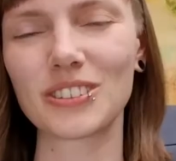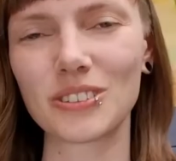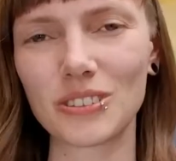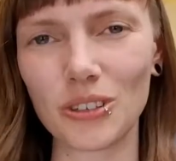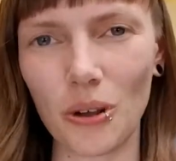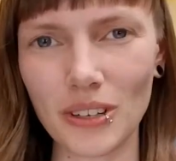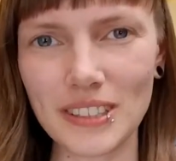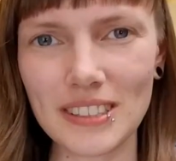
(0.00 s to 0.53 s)

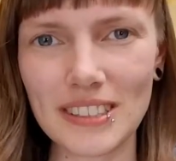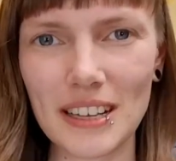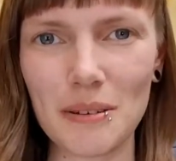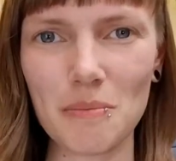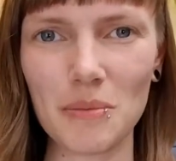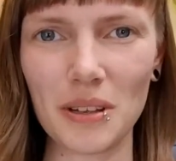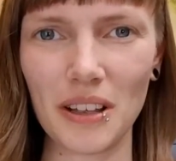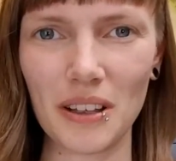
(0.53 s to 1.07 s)
Trotzdem
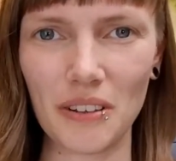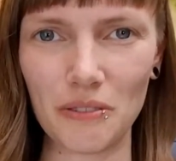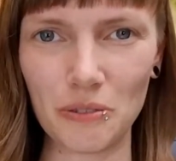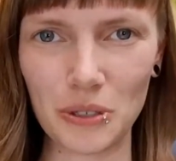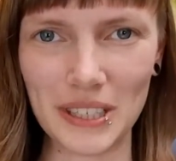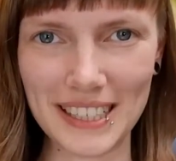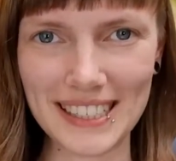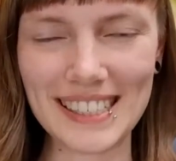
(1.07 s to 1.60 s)

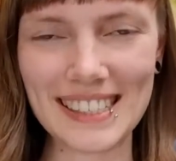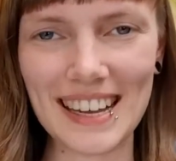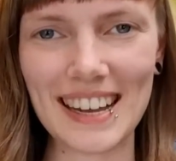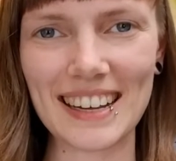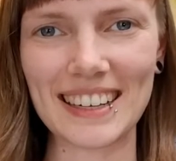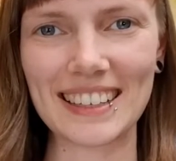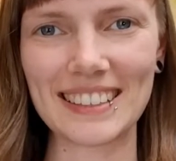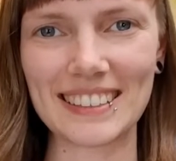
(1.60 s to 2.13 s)
würde ich
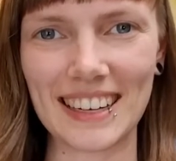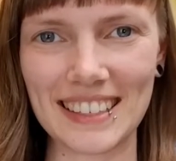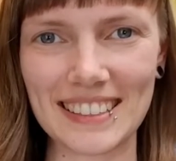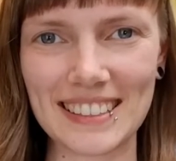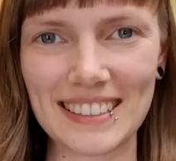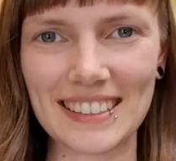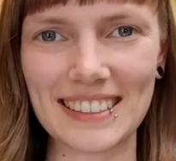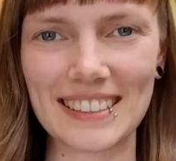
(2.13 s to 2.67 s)
sagen,
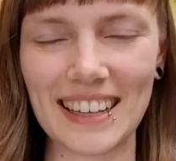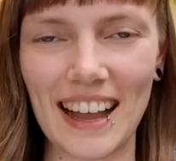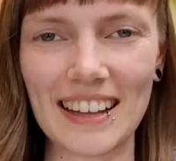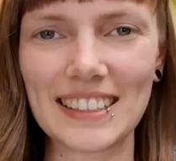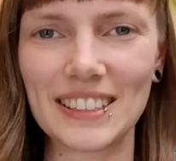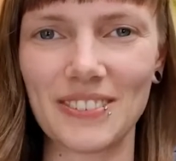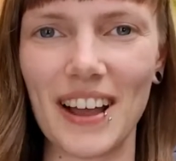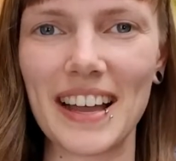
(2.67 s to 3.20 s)
dass es da
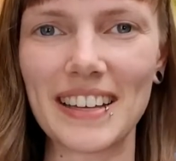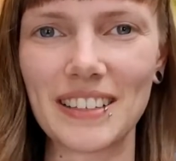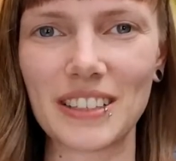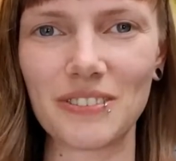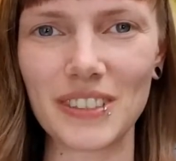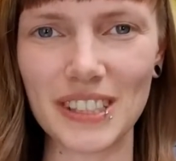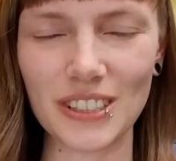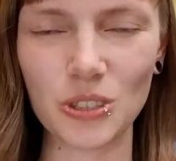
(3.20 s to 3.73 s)
zwar ein
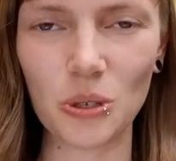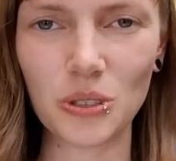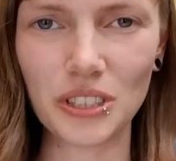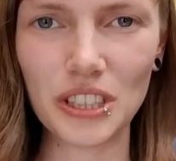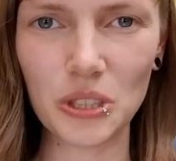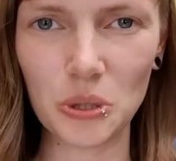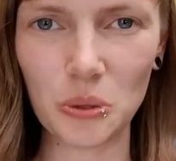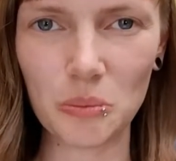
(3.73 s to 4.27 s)
gewisses
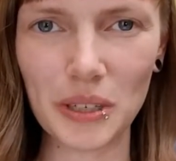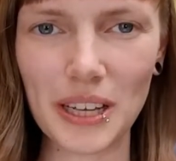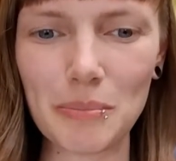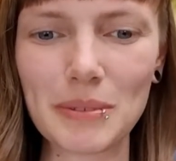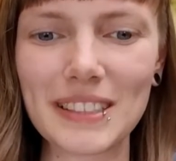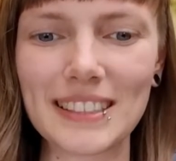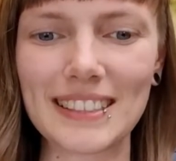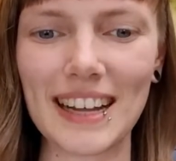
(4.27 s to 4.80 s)
Kontinuum
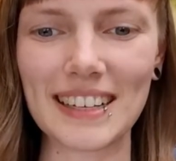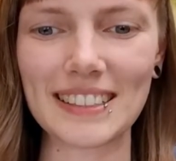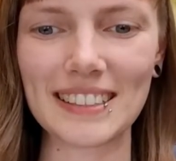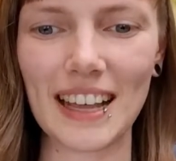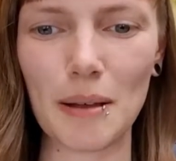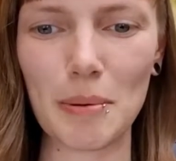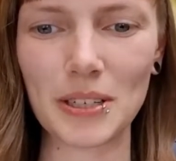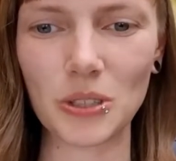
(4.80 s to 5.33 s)
gibt,
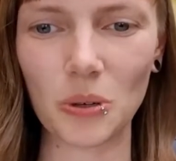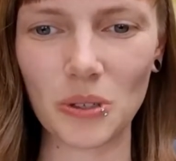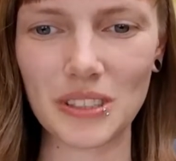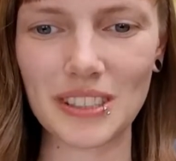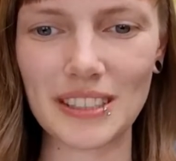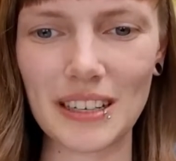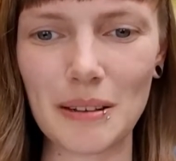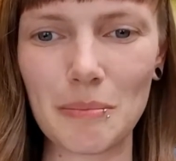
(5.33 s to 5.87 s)
dass aber
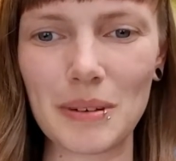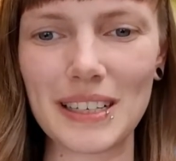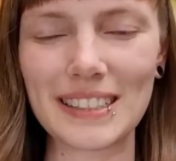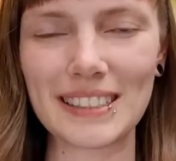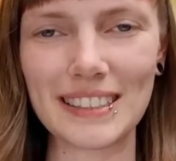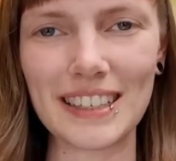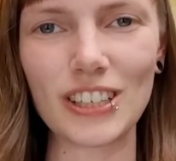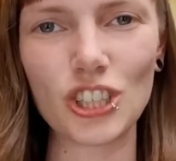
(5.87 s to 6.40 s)
trotzdem
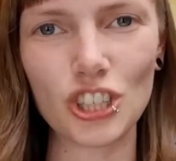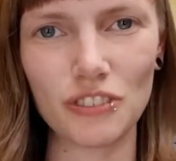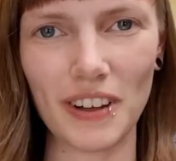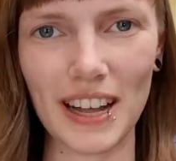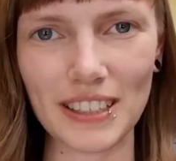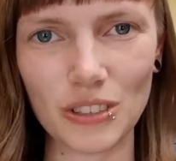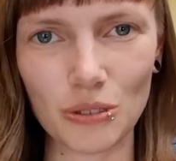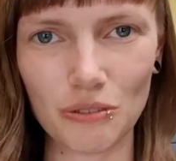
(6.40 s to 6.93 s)
es nicht
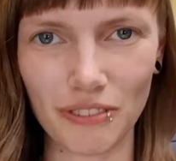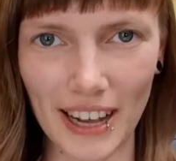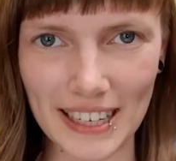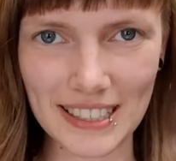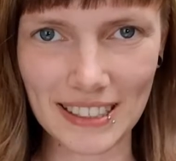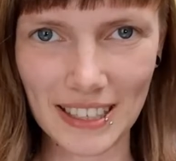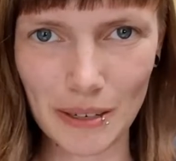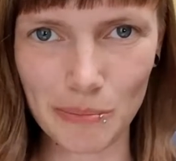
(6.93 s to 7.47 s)
schwarz und
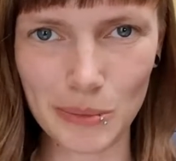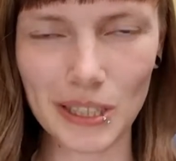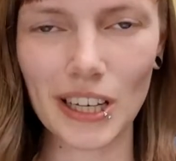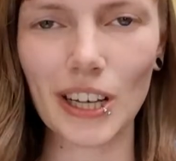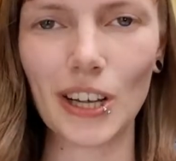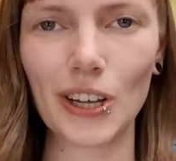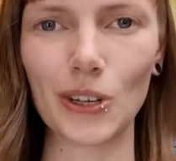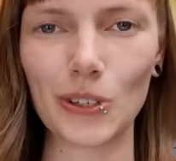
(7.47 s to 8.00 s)
weiß gibt,
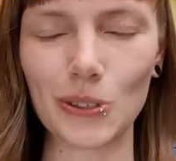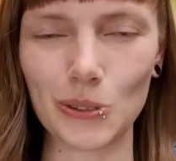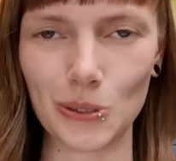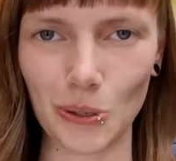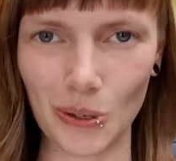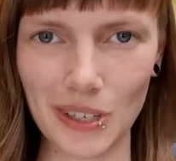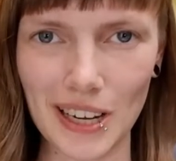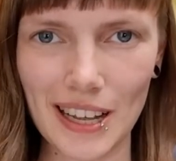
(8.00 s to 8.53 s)

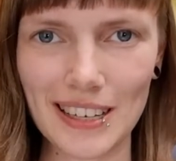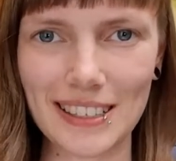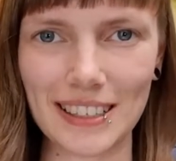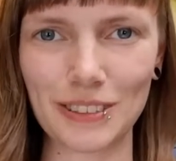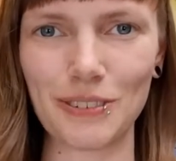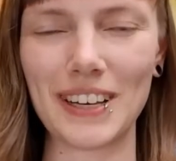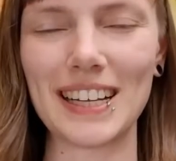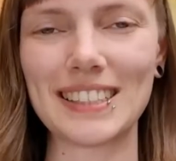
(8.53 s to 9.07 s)
sondern
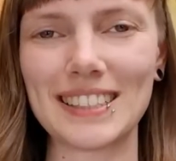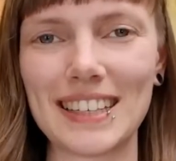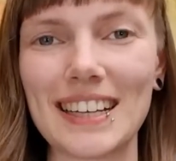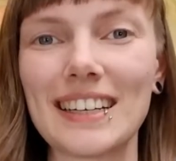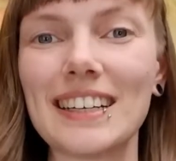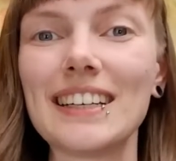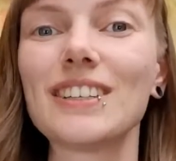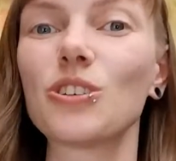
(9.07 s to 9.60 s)
dass wir
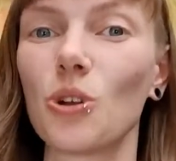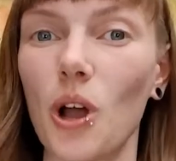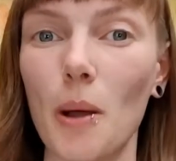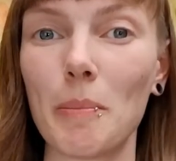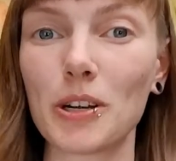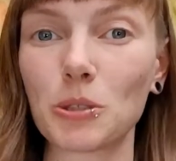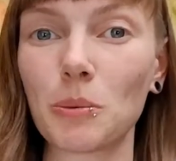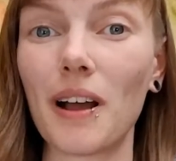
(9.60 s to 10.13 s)
letztendlich
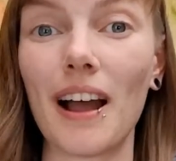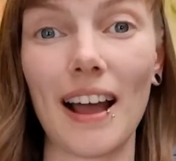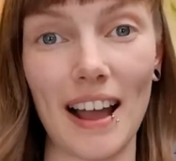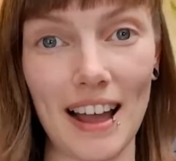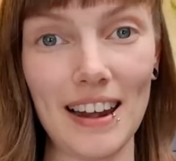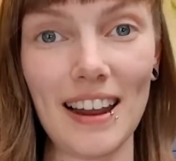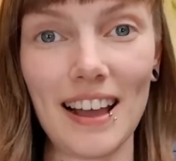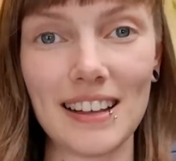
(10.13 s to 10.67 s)
Körpersprache
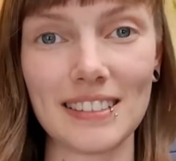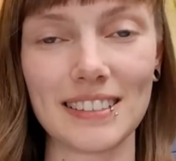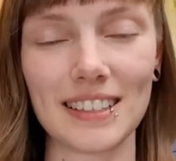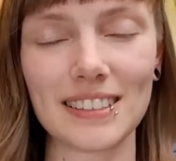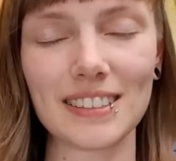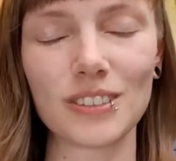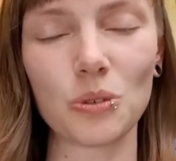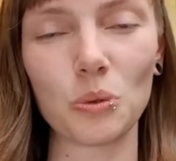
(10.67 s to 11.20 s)
alle
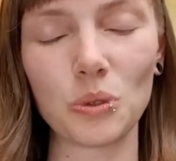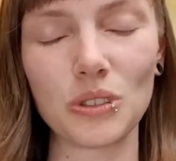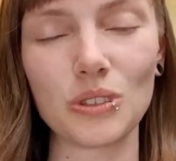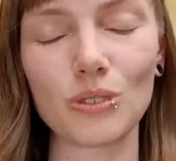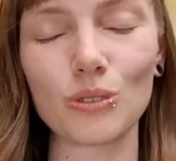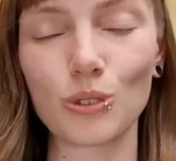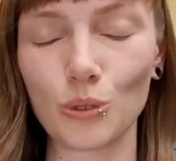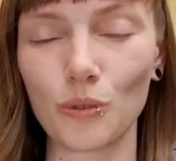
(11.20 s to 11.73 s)
einsetzen und
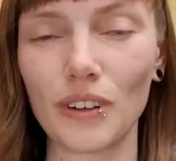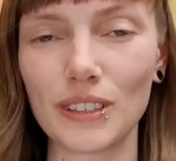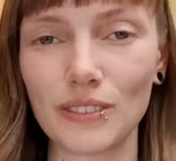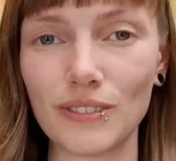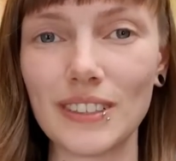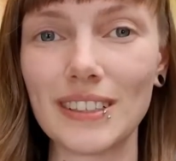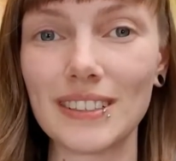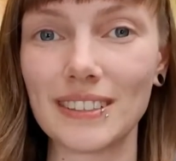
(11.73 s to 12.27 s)

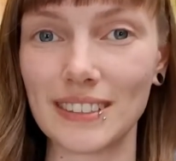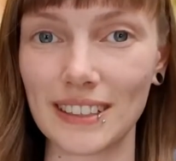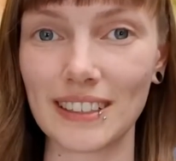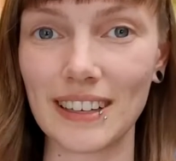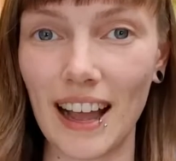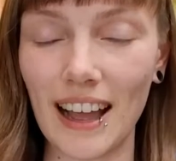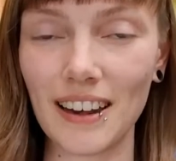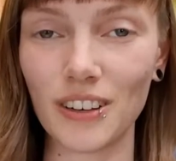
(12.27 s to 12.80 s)
sowas wie
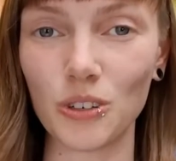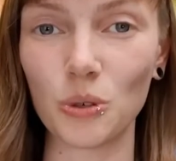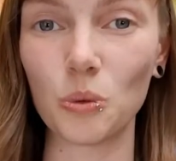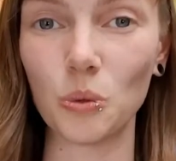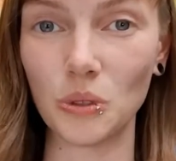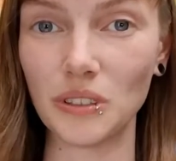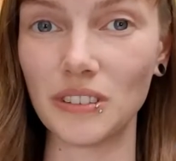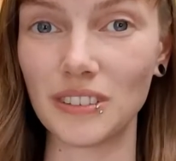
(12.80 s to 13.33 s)
Signale
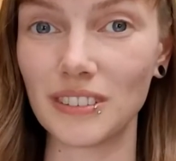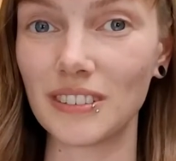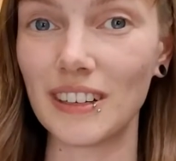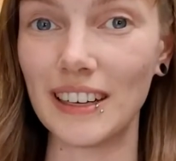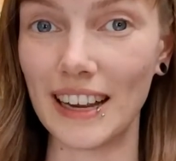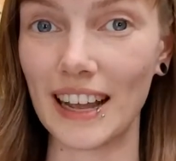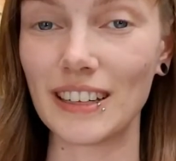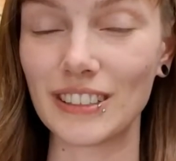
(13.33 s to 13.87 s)
und
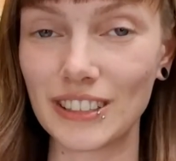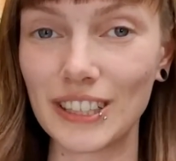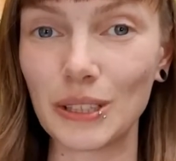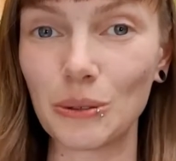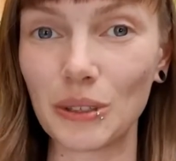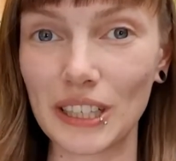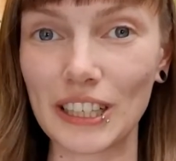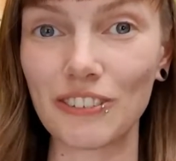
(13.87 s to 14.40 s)

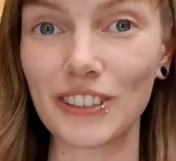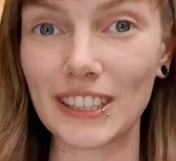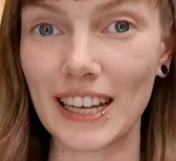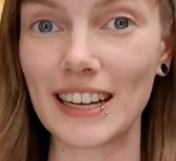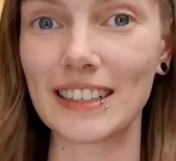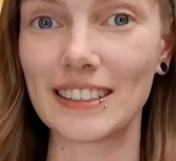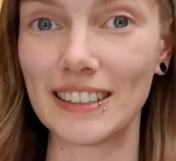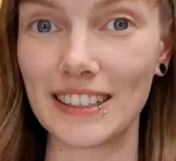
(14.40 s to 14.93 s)

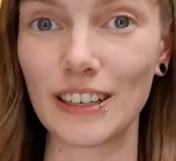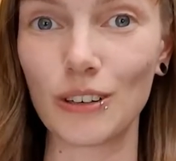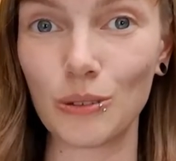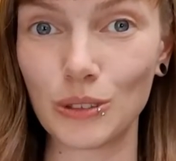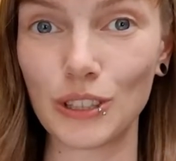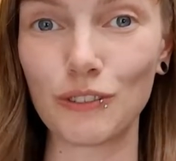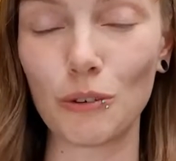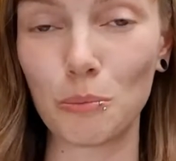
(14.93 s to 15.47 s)
Lerntheorie-Quadranten
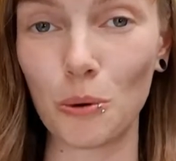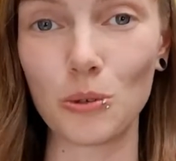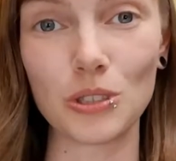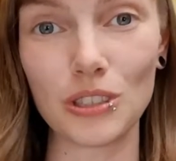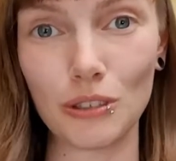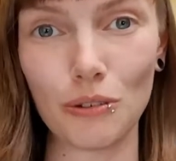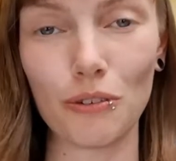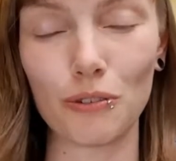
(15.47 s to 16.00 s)
inklusive
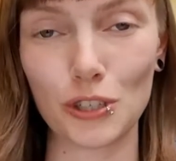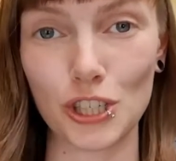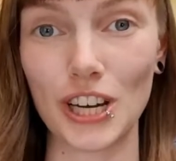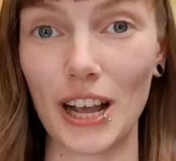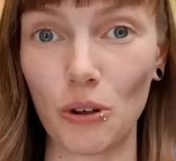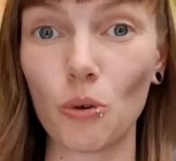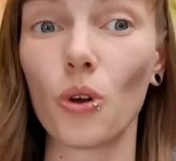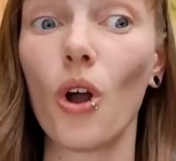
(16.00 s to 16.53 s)
positiver
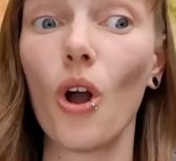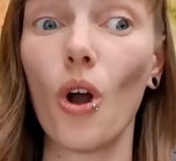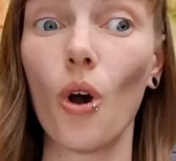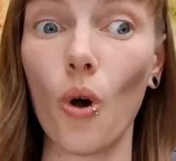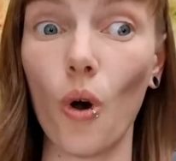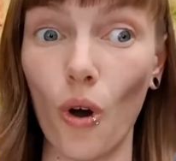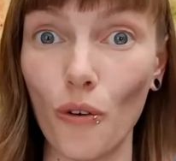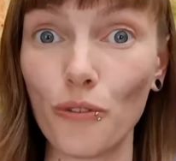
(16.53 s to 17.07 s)
Verstärkung
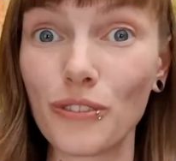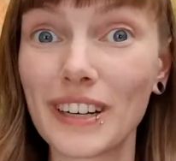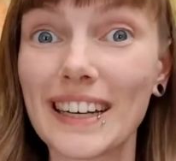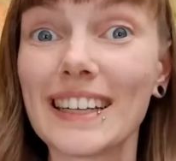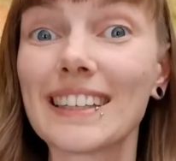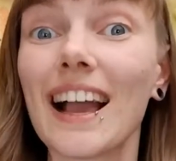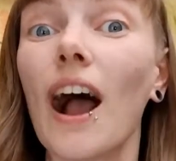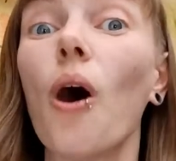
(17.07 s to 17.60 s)

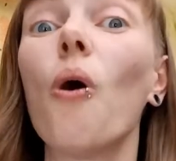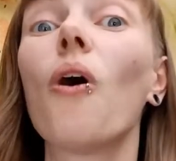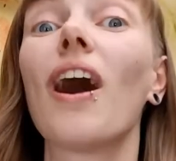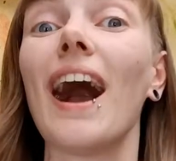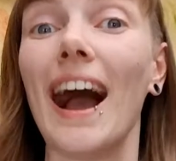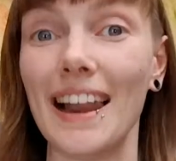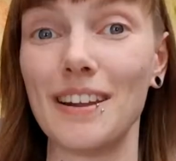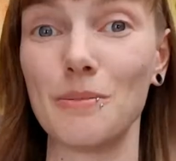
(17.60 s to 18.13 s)
hoffentlich auch
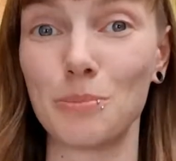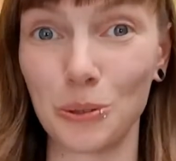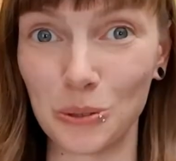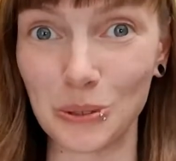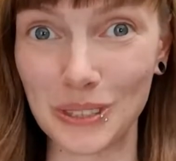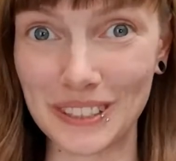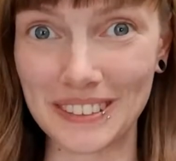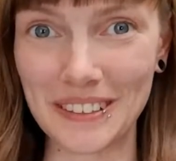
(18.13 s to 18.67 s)
alle
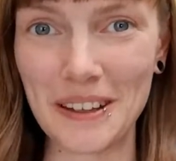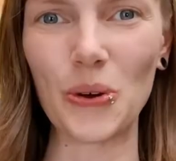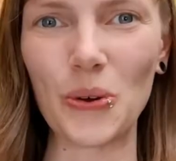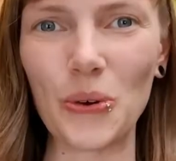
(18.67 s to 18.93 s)
benutzen.